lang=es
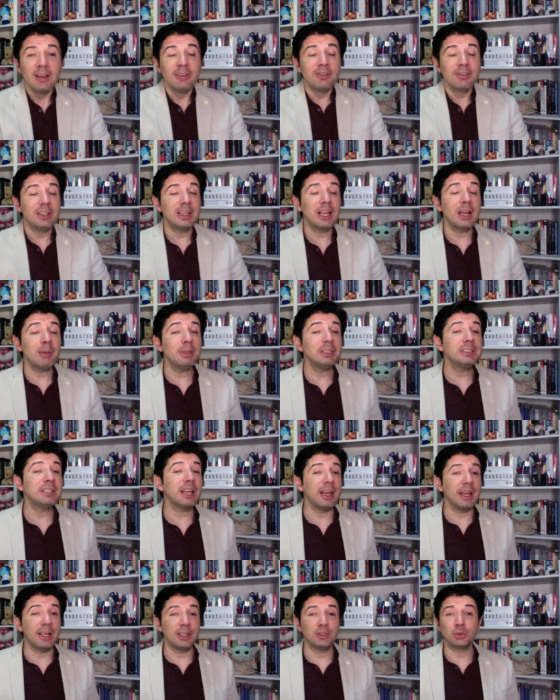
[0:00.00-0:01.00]

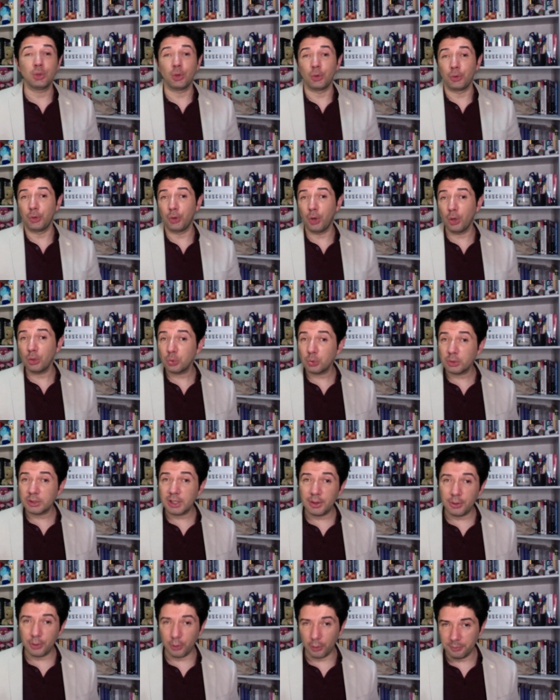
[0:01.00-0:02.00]
Finalmente eso no
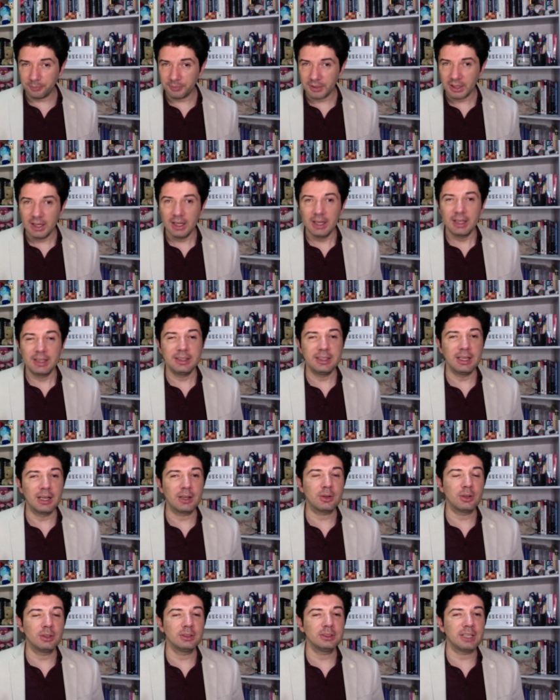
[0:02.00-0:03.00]
sucedió y
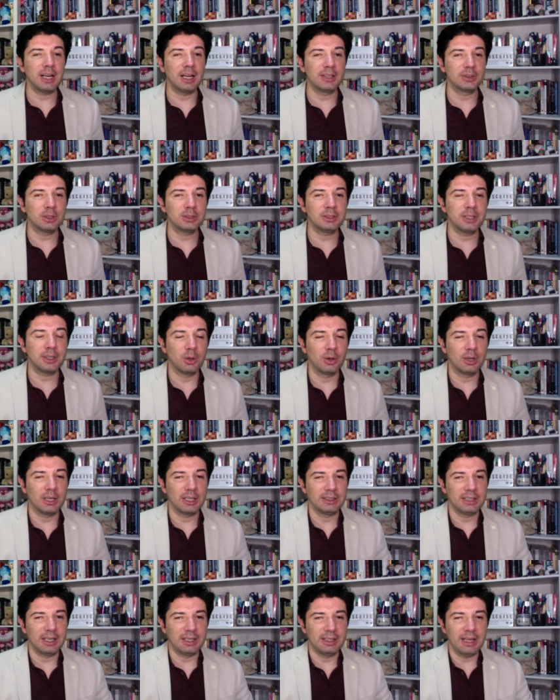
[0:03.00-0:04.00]
el contrato se
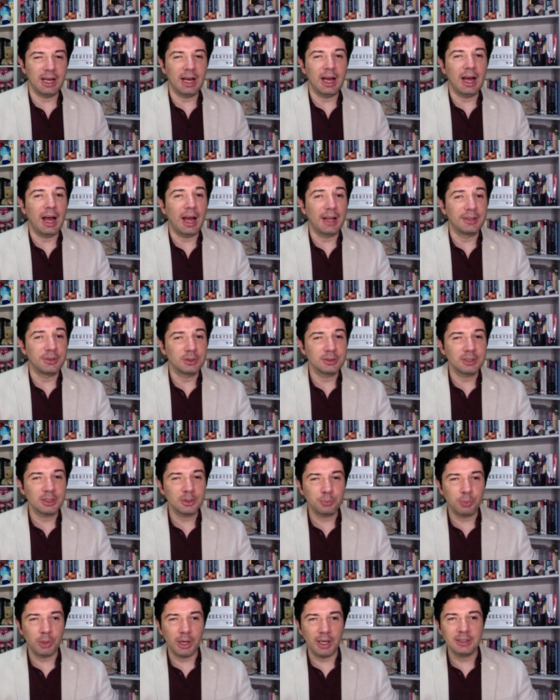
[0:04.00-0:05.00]
concretaría años
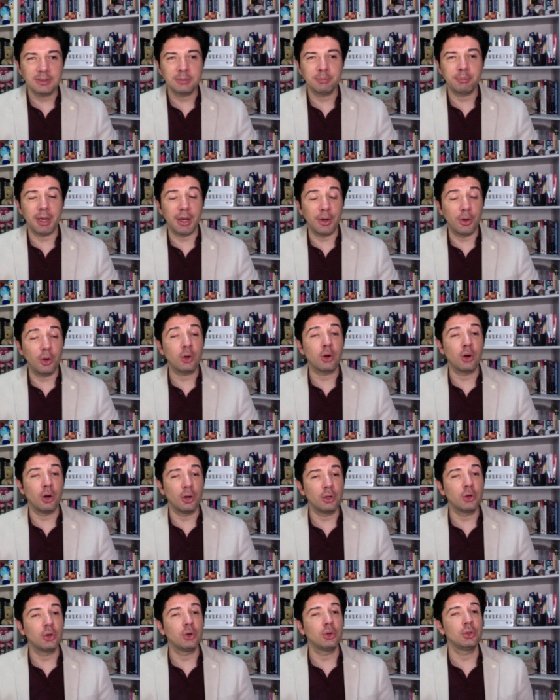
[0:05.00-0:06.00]
después, pero
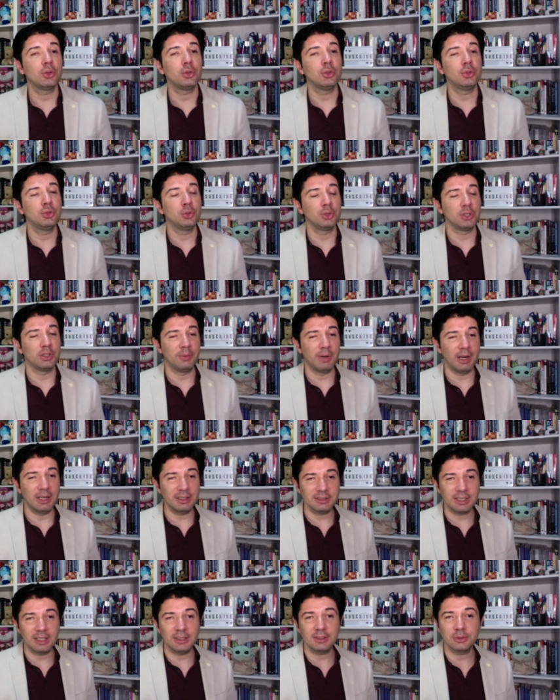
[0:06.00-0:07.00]
con
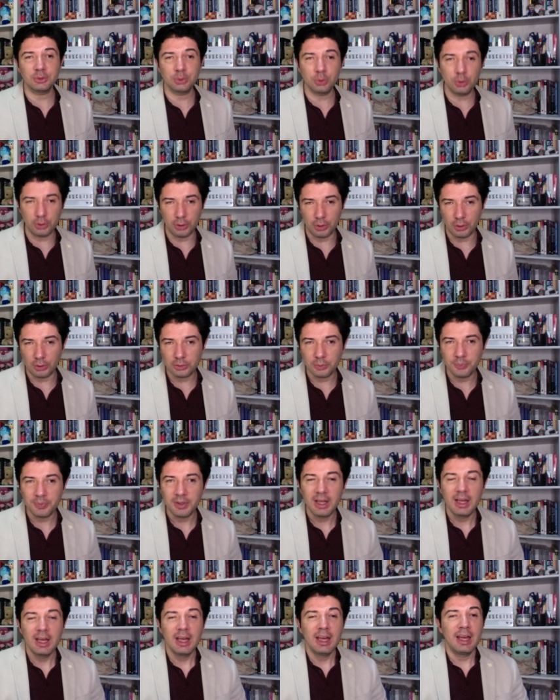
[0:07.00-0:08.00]
Universal Studios,
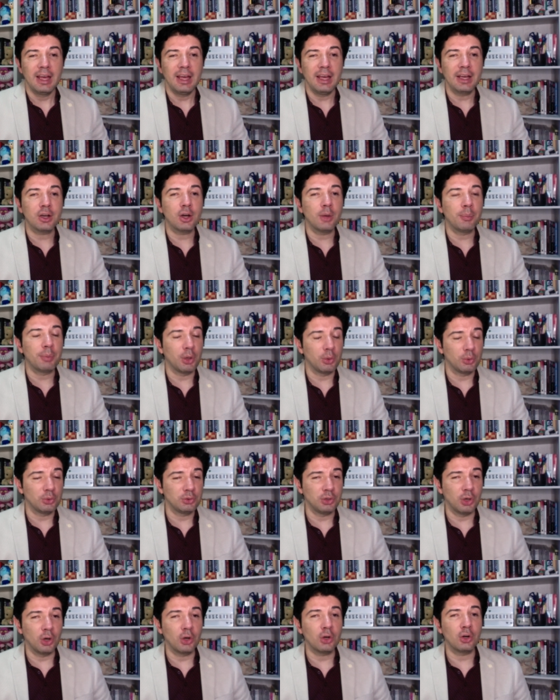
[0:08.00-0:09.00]
en
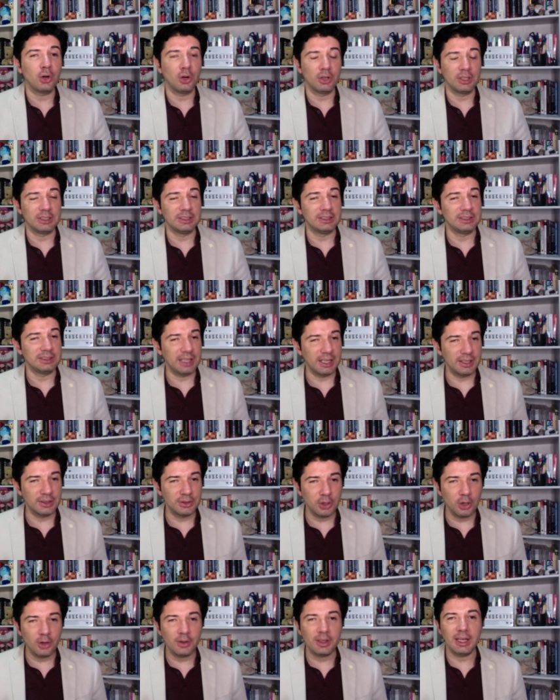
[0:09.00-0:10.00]
coproducción con
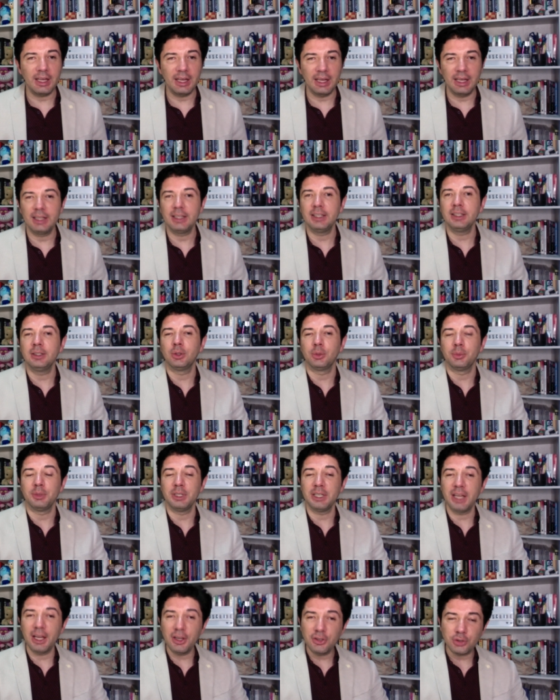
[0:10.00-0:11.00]
Nintendo e
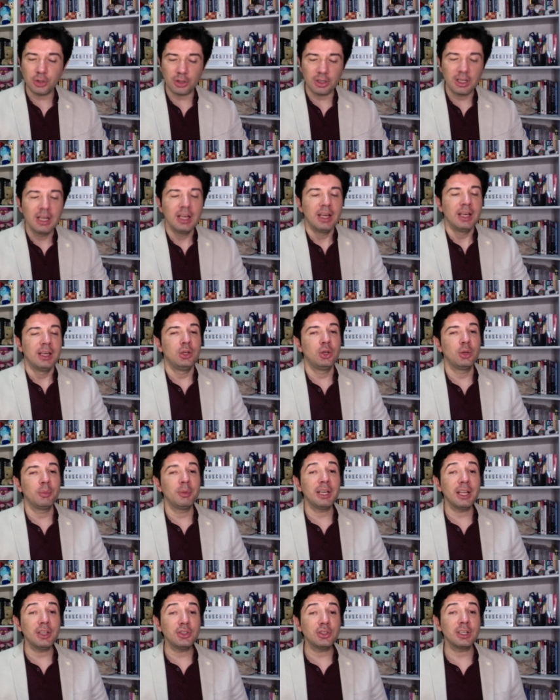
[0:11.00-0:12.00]
Illumination.
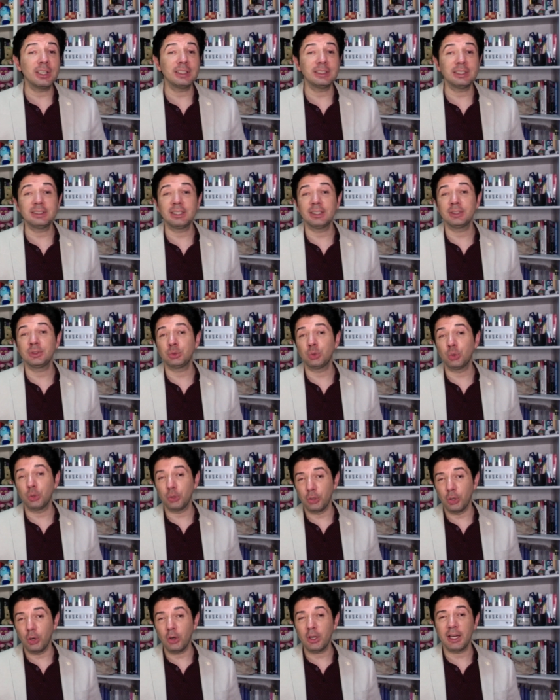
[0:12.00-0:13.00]
Illumination es ese
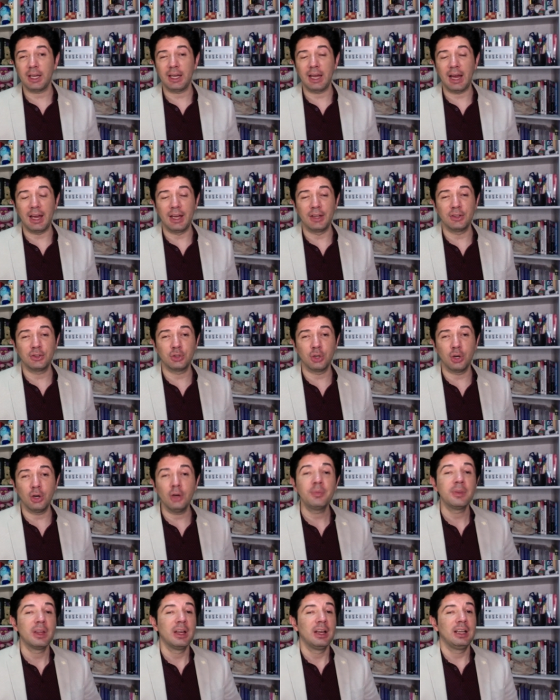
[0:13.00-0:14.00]
estudio que ha
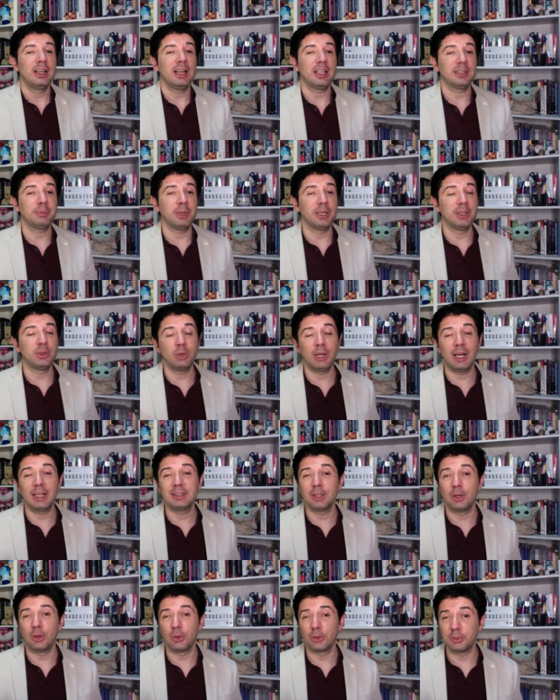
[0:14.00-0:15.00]
hecho las
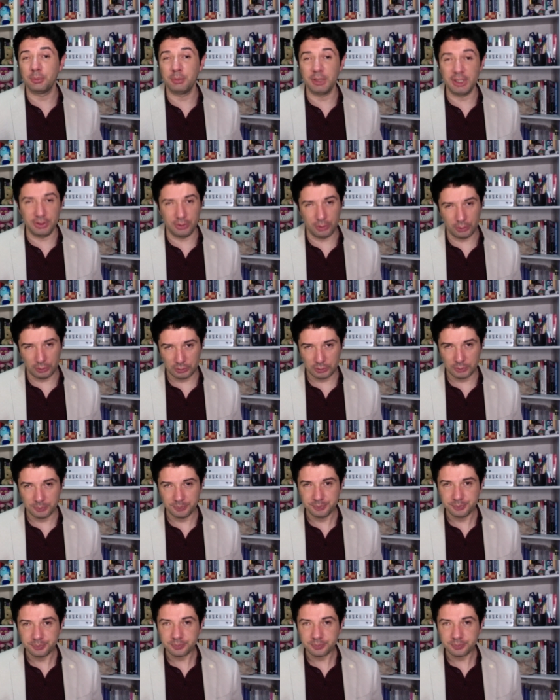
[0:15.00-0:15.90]
películas de los niños.